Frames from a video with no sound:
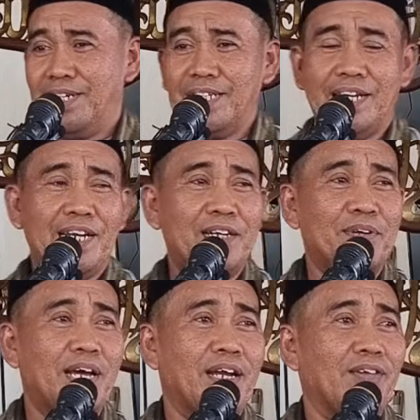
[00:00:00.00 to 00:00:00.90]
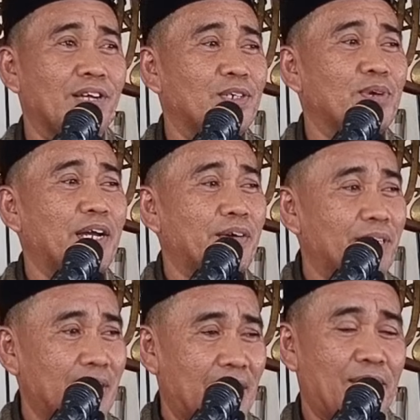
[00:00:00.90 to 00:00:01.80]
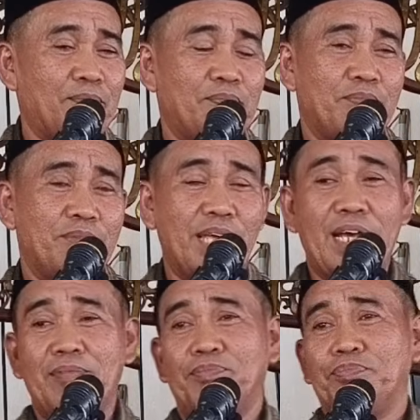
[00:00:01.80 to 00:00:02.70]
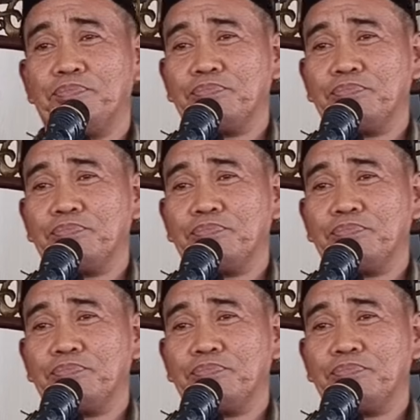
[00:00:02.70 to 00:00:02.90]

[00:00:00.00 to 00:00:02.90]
Hadirin yang dimuliakan Allah Subhanahu wa taala. Ya.